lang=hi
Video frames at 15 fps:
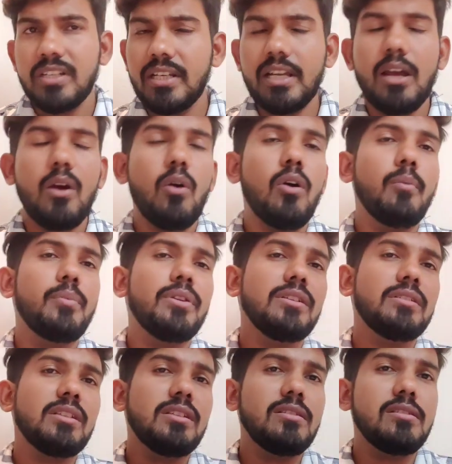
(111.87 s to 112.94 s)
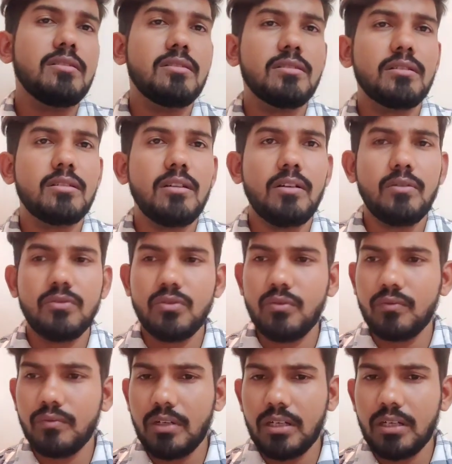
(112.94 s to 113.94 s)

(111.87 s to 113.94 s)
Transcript: ठीक है ऑपरेशंस का जो